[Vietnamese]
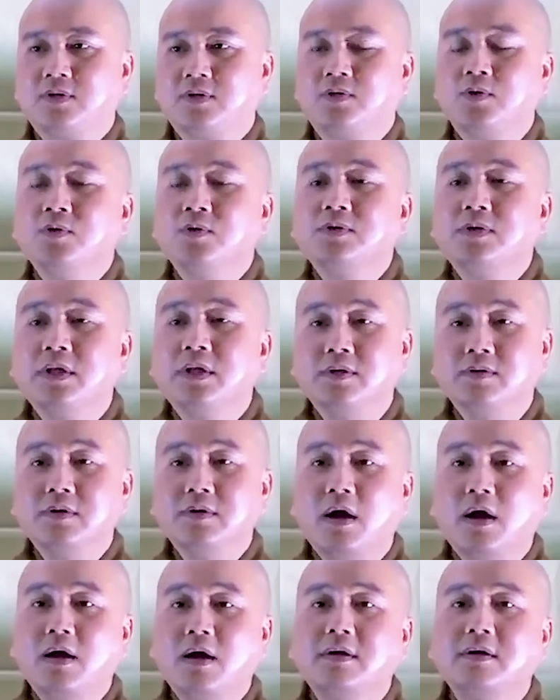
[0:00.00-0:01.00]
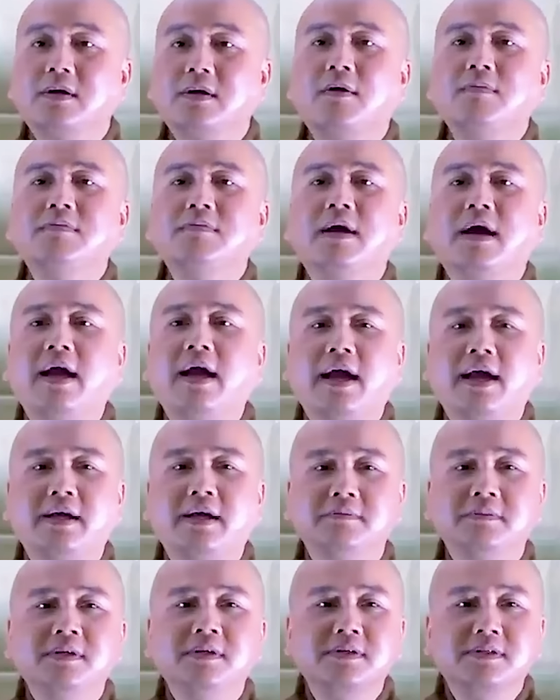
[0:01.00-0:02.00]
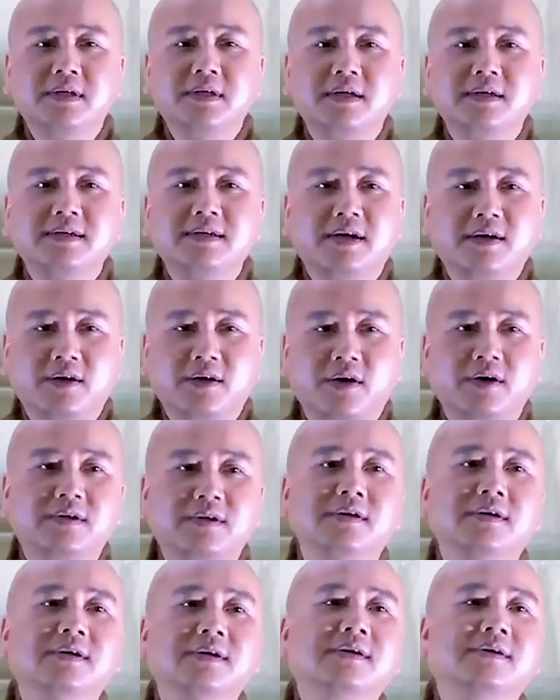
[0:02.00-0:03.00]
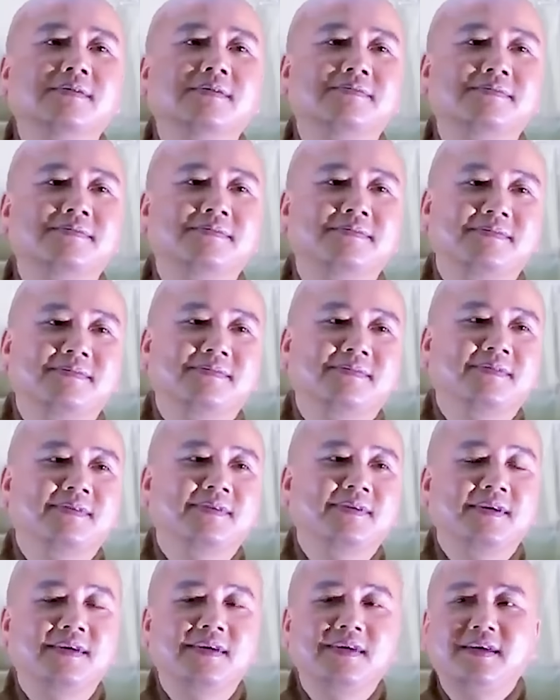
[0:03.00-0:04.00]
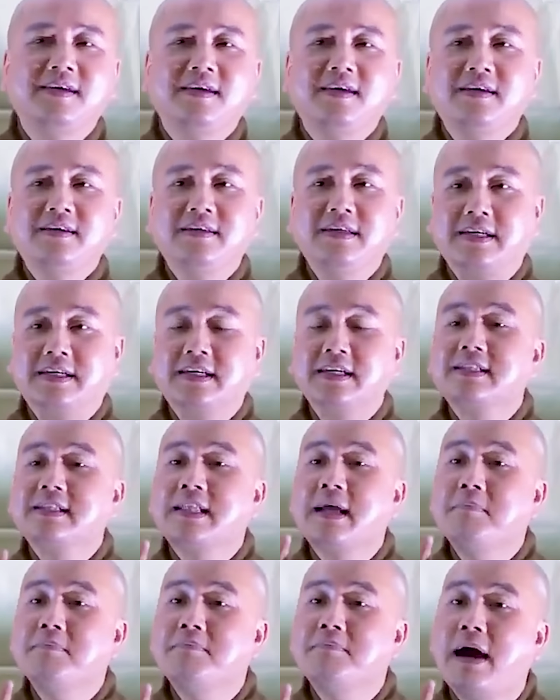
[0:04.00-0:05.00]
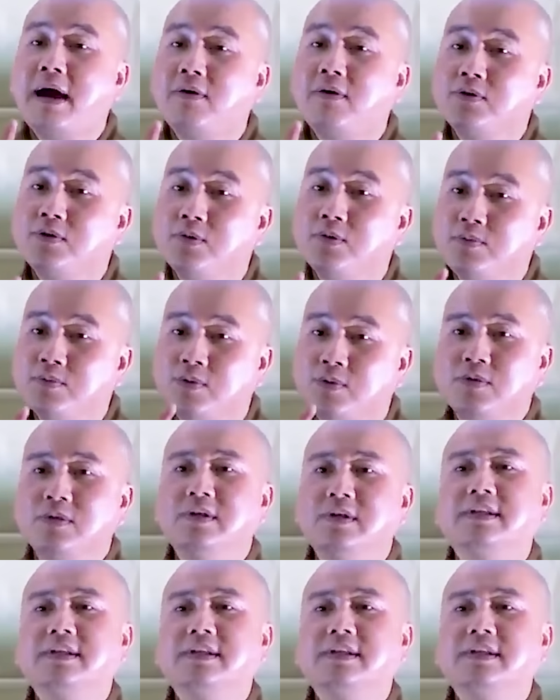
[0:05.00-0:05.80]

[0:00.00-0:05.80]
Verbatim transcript: chú tiểu đó không hề bước chân ra khỏi cửa, vì cái tâm bao dung của